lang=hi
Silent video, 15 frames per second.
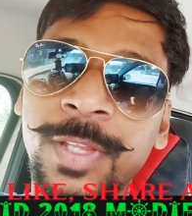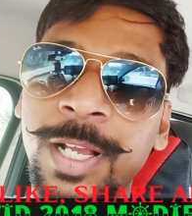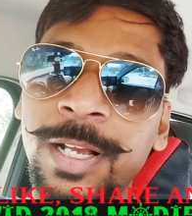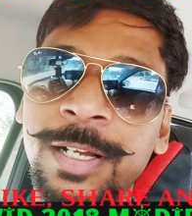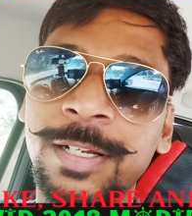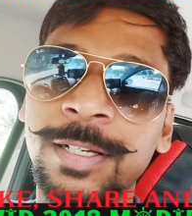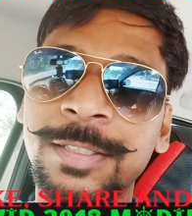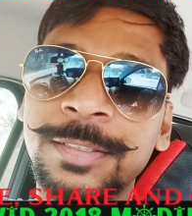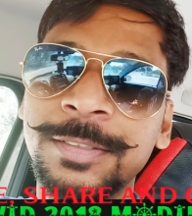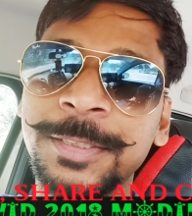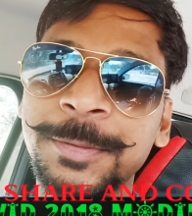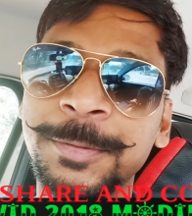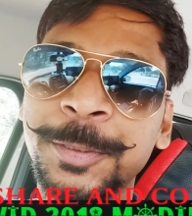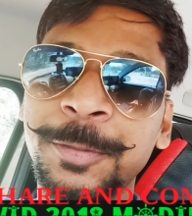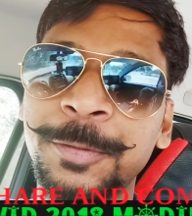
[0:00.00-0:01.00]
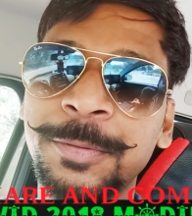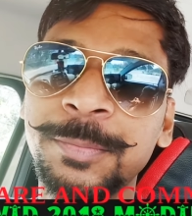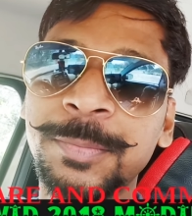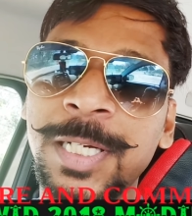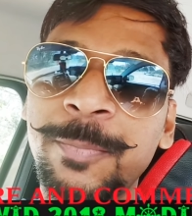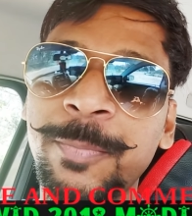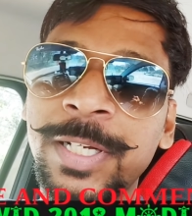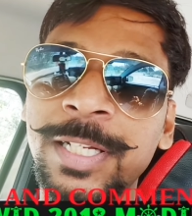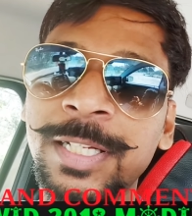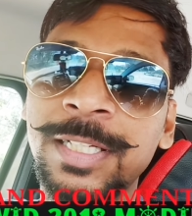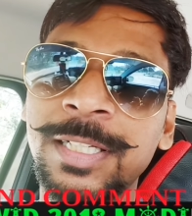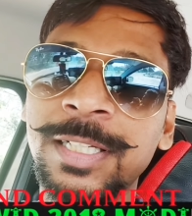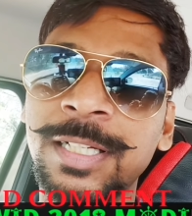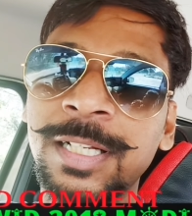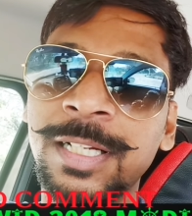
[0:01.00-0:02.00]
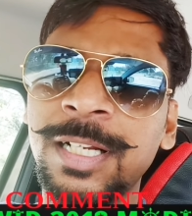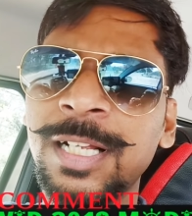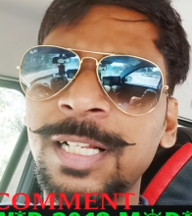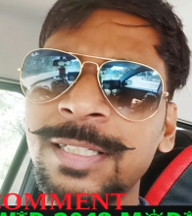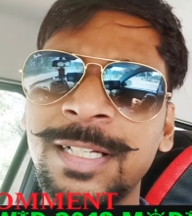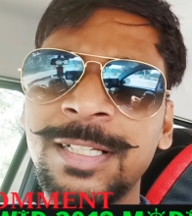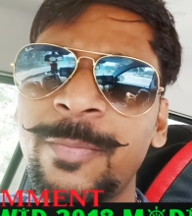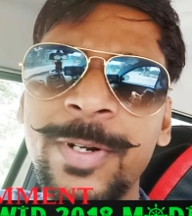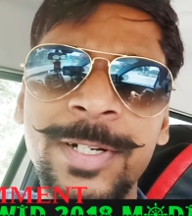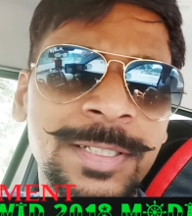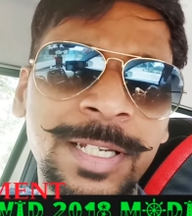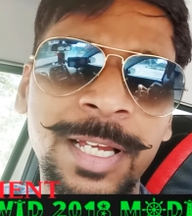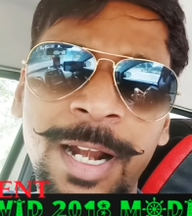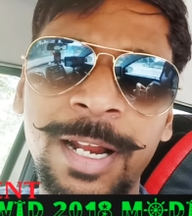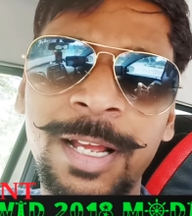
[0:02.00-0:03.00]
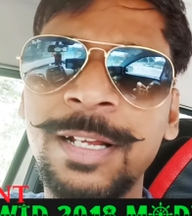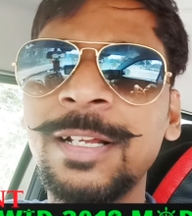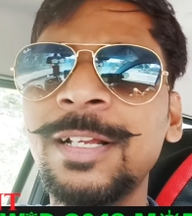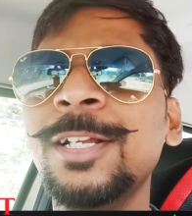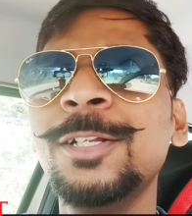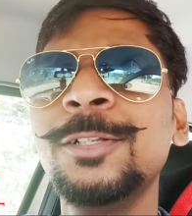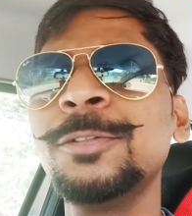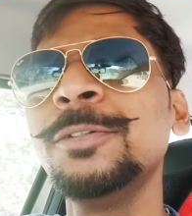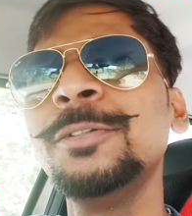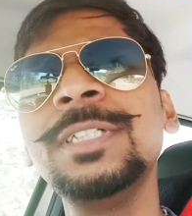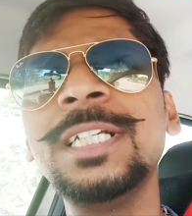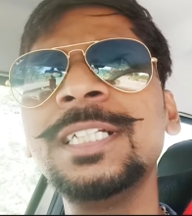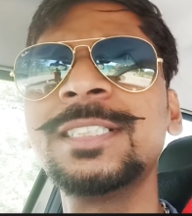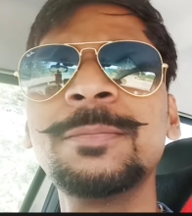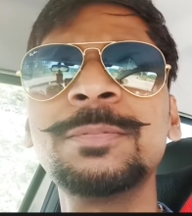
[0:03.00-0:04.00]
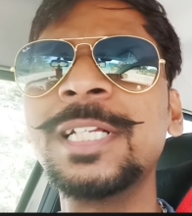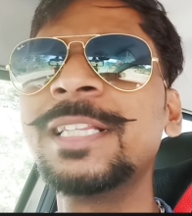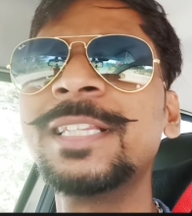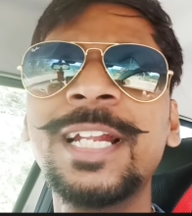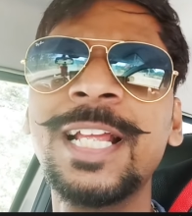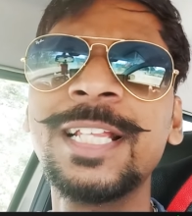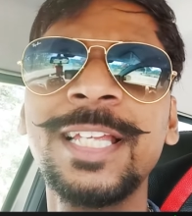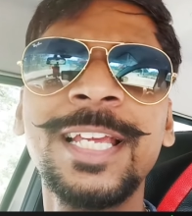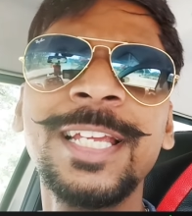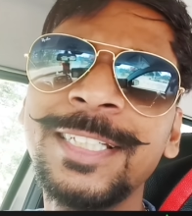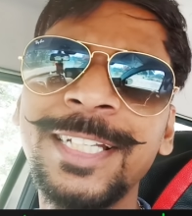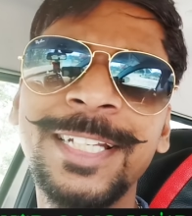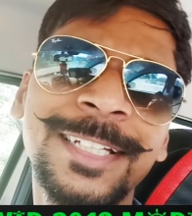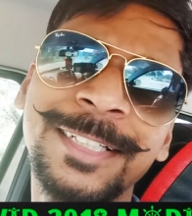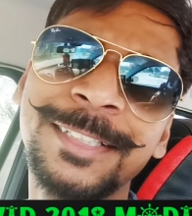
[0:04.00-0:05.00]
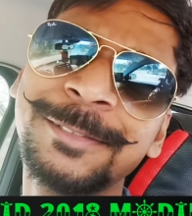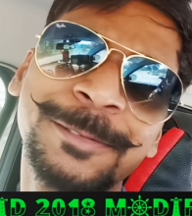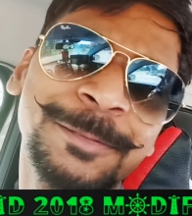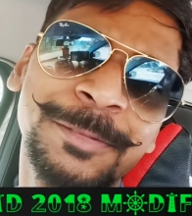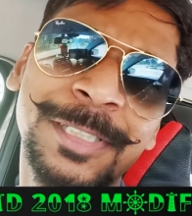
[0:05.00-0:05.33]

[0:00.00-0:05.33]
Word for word: यू नो अपने गलत गलत कमेंट्स करना तो ये सब चलता रहता है ये